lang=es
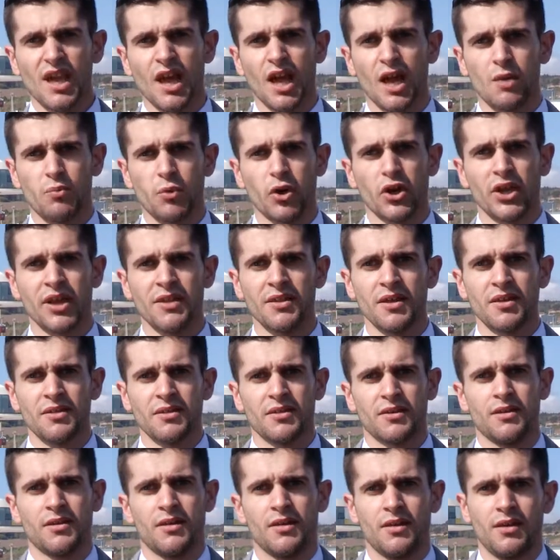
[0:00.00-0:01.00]
El por qué
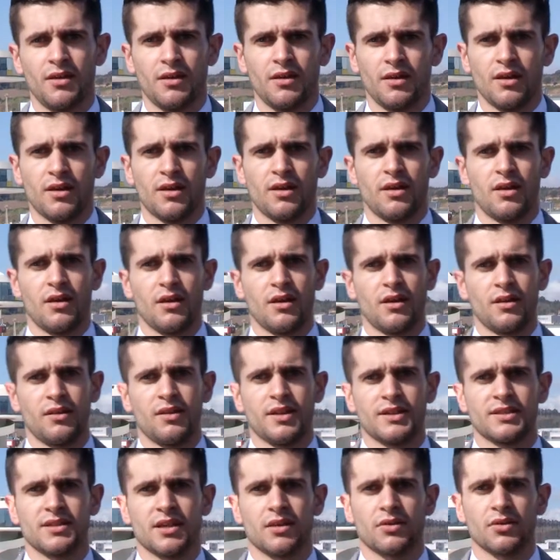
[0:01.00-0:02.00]
decidí eh,
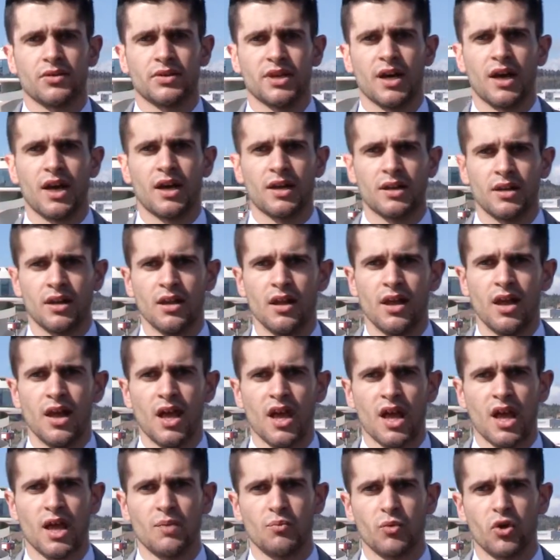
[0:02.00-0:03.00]
desarrollar
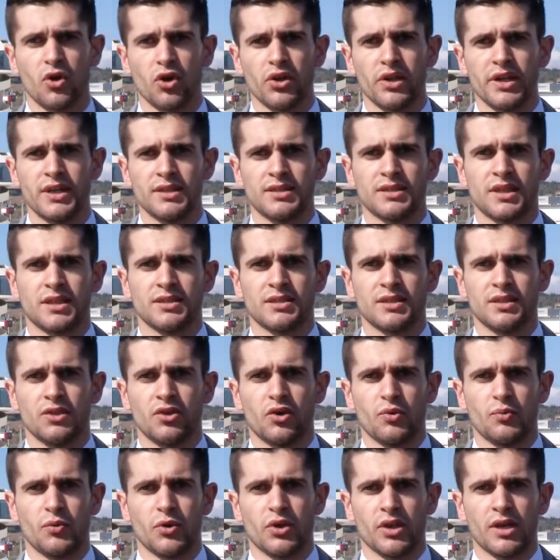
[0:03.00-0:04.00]
desarrollar MGolex ha
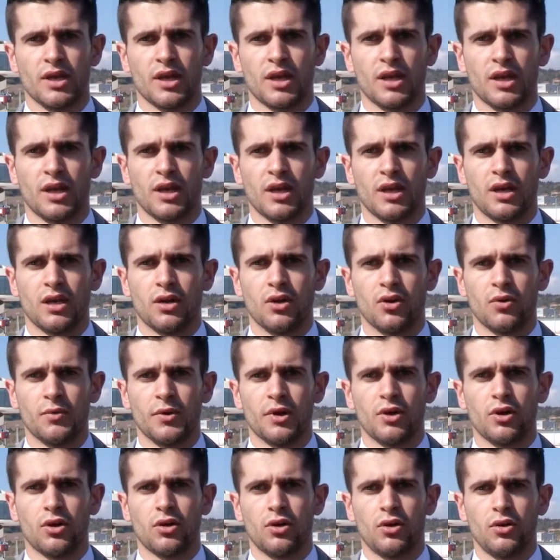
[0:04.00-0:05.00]
sido porque lo
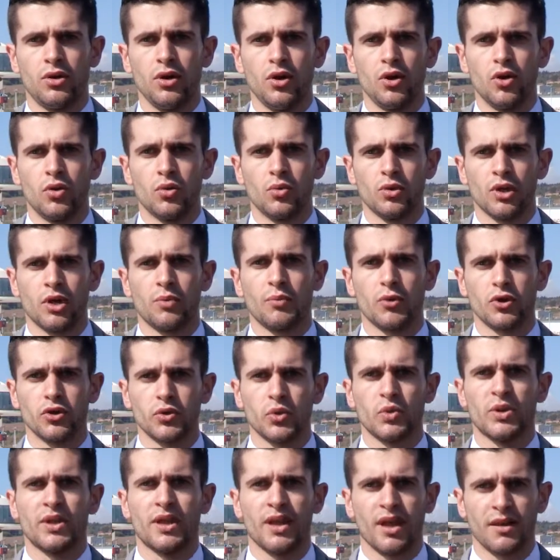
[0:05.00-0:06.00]
veo una
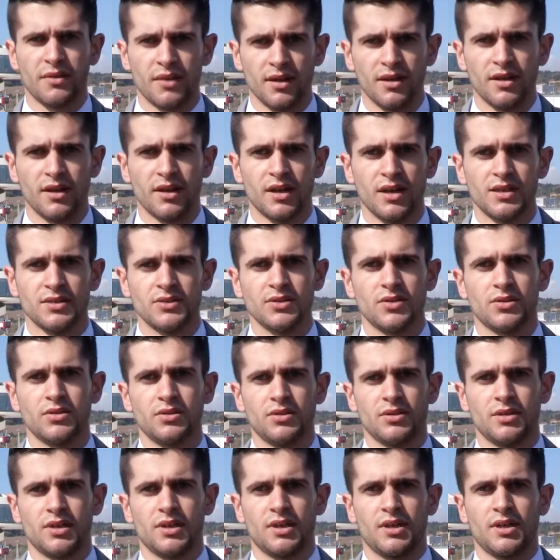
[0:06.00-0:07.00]
oportunidad de
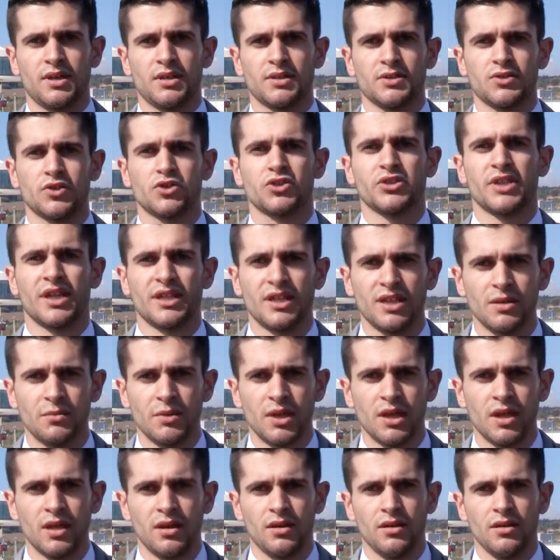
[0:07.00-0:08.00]
ingreso
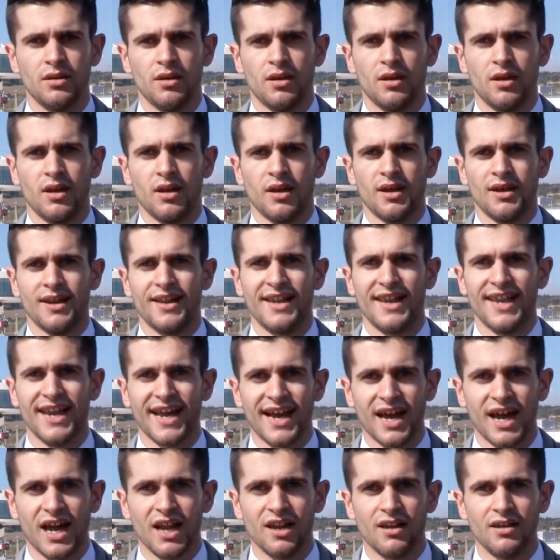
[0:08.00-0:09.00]
sostenible,
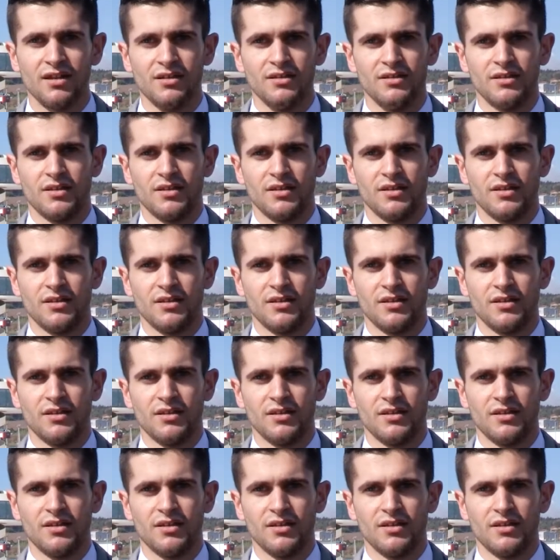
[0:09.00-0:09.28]
legal